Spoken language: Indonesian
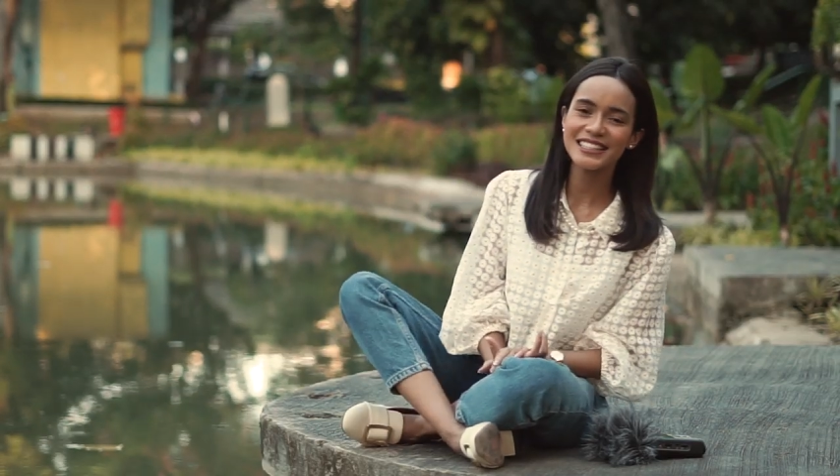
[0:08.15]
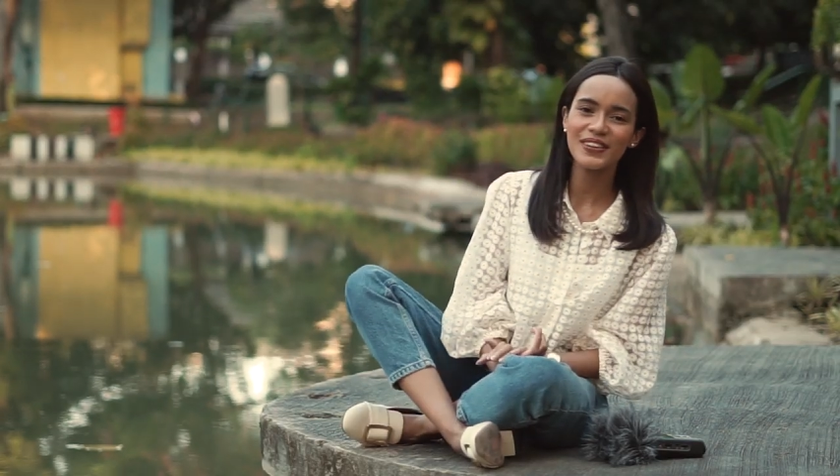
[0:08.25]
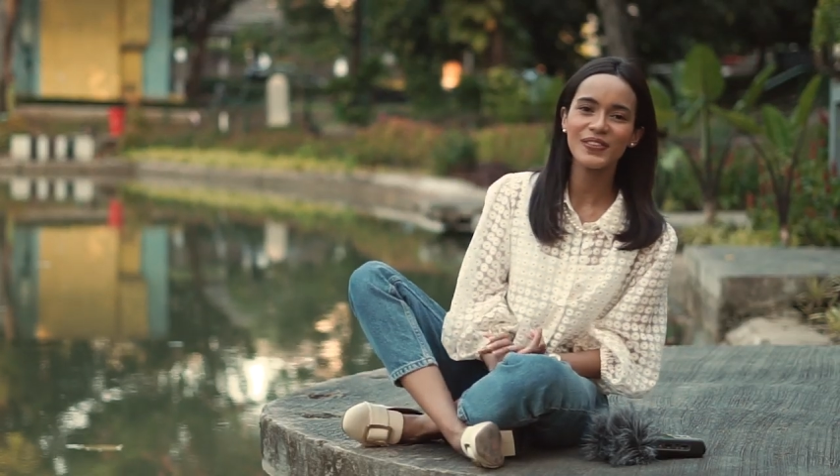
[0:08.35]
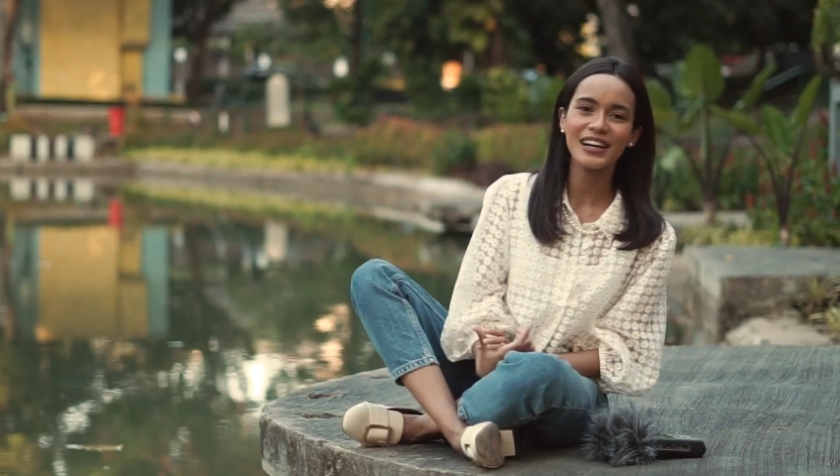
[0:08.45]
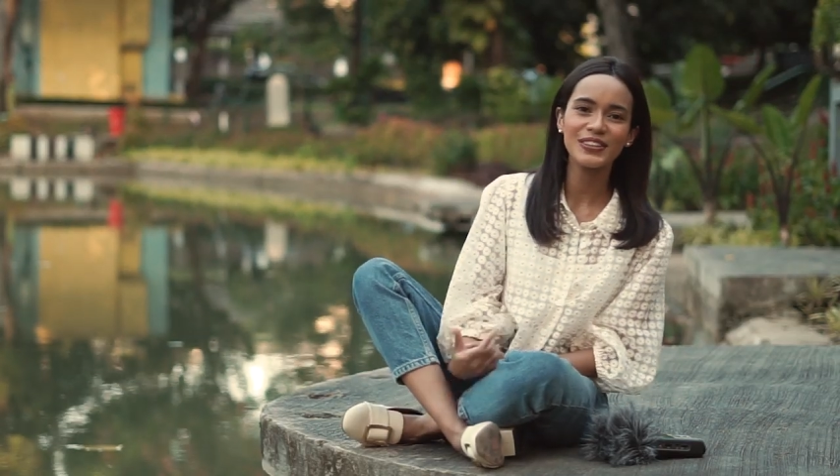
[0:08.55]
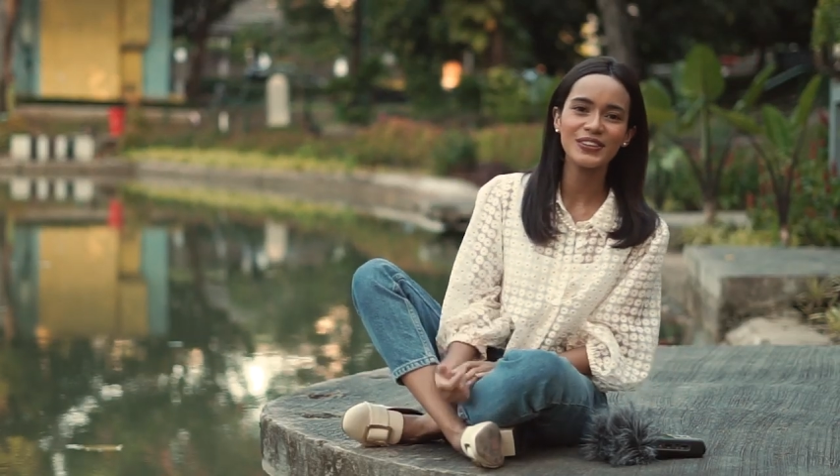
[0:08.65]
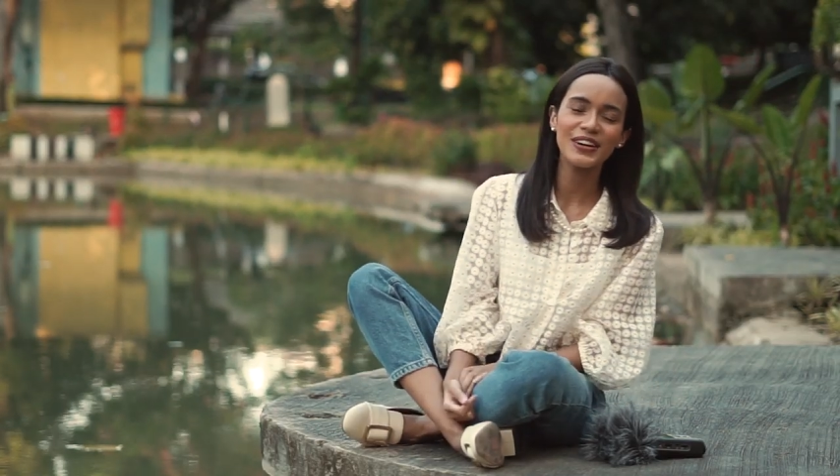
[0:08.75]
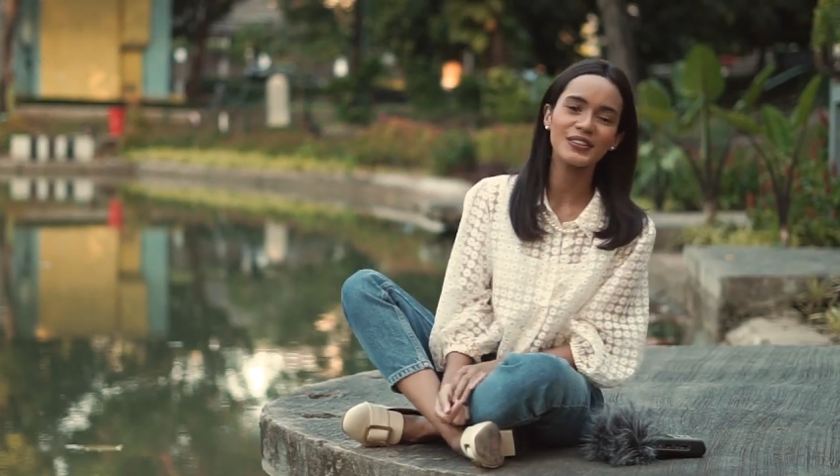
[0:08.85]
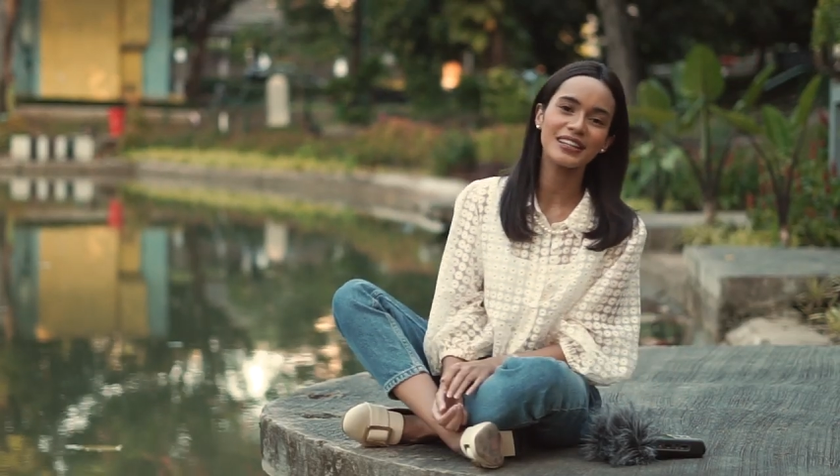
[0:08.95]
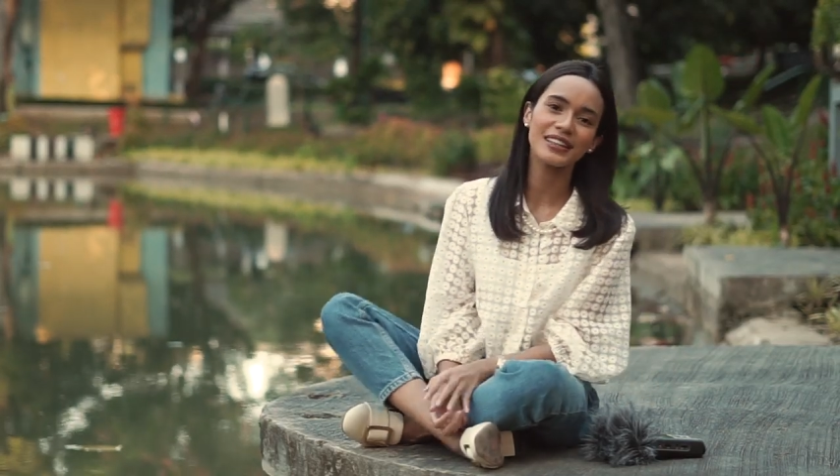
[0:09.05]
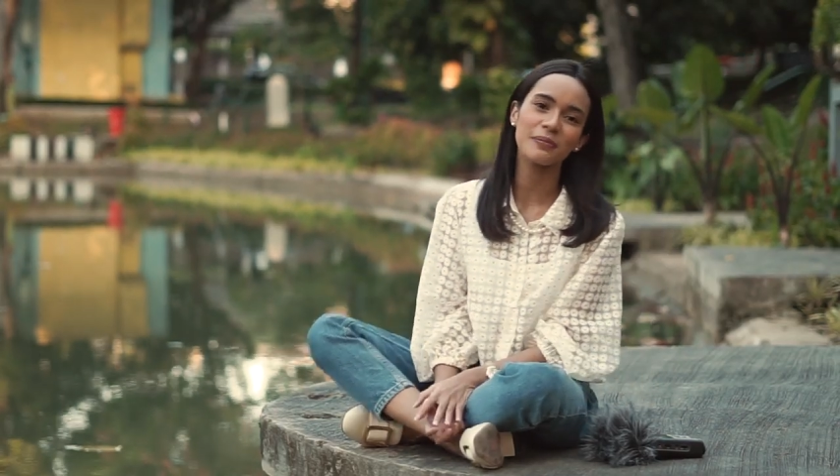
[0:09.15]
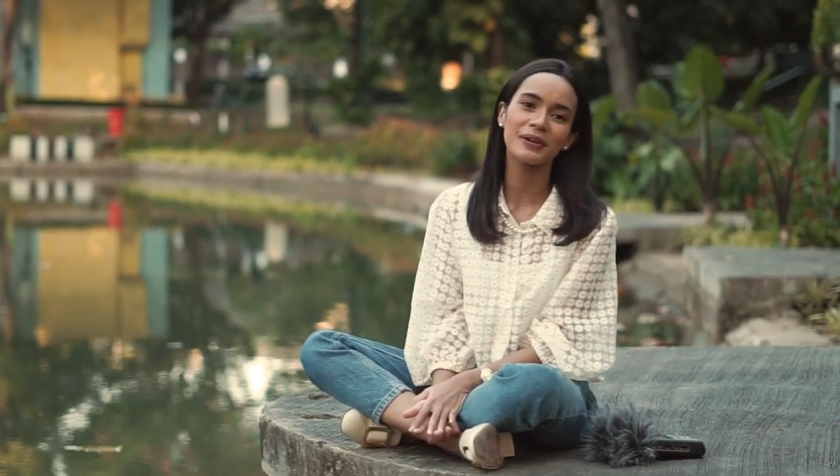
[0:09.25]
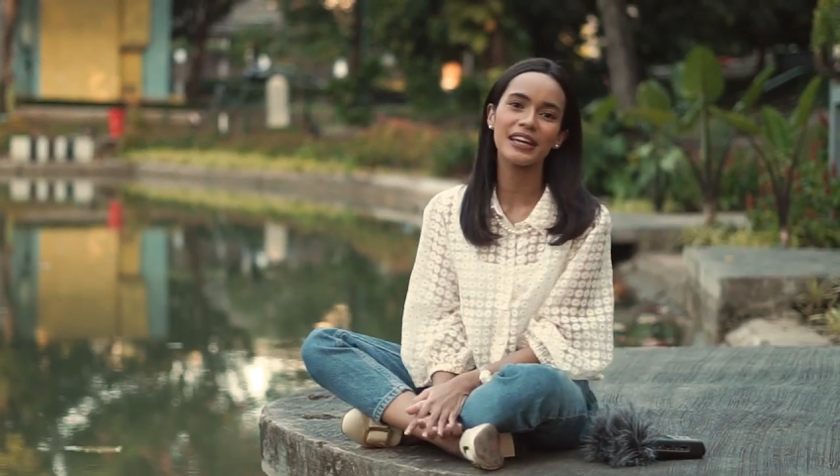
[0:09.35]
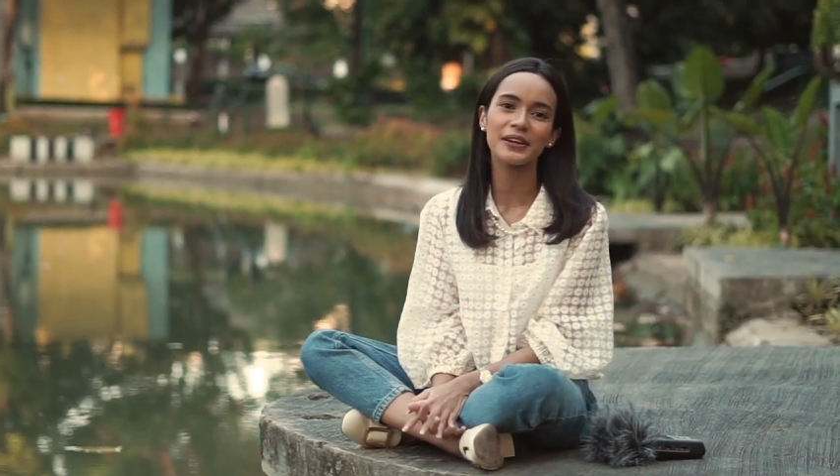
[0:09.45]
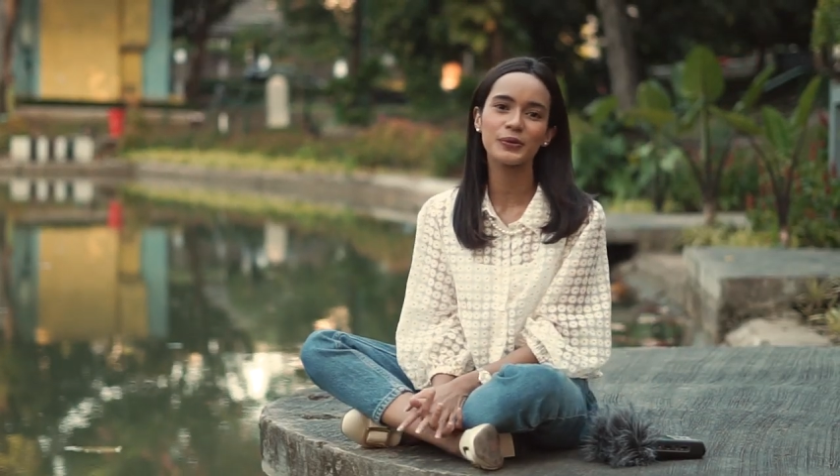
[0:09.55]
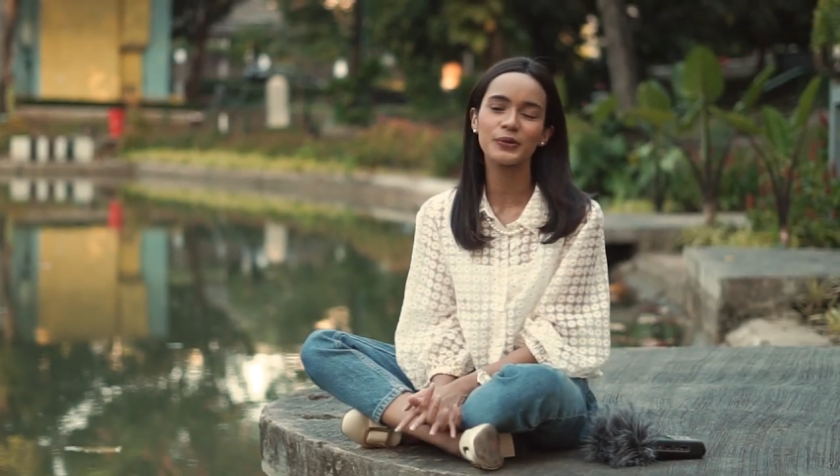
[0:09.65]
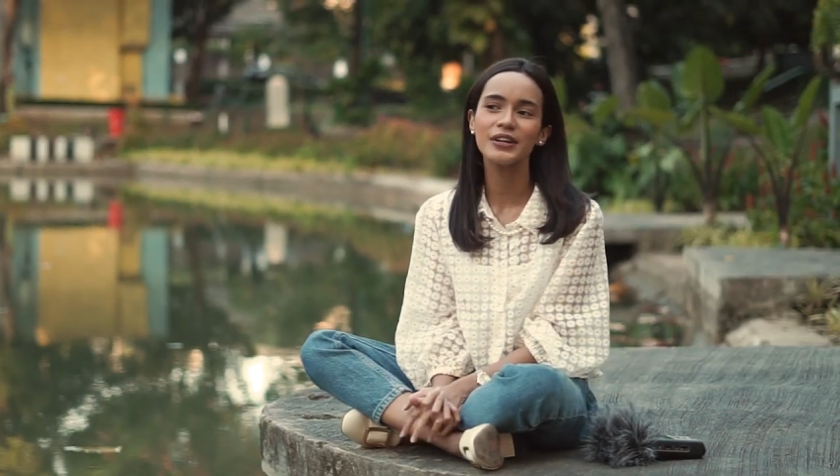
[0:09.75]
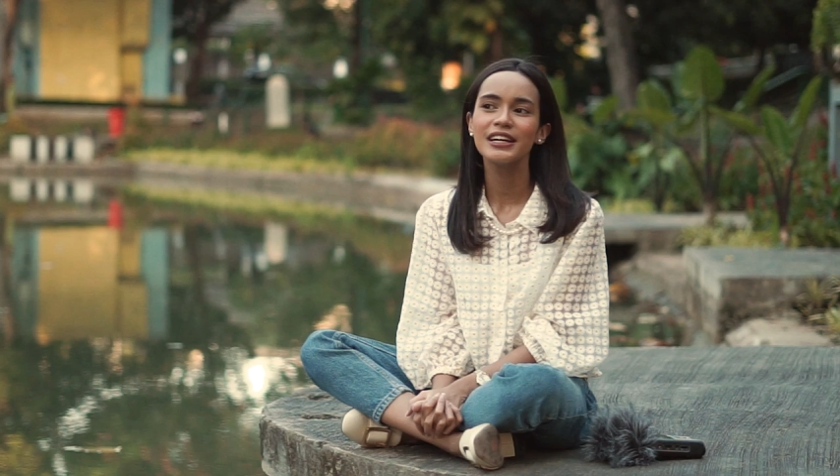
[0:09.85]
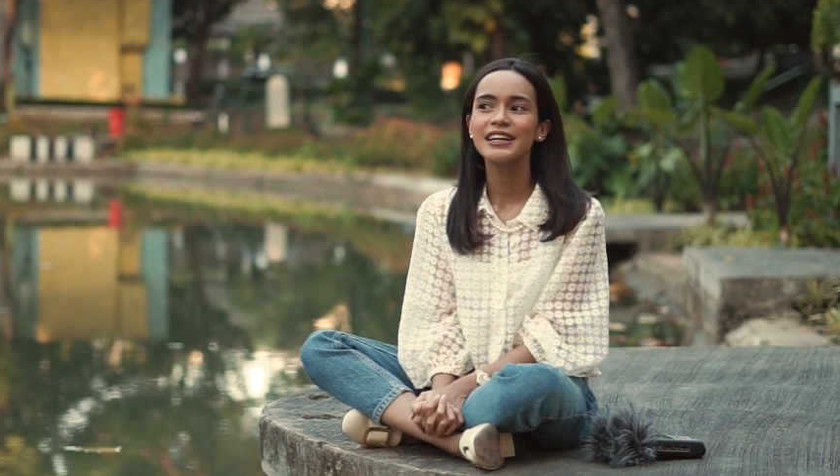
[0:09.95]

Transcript: sama aku Audrey Tapiheru.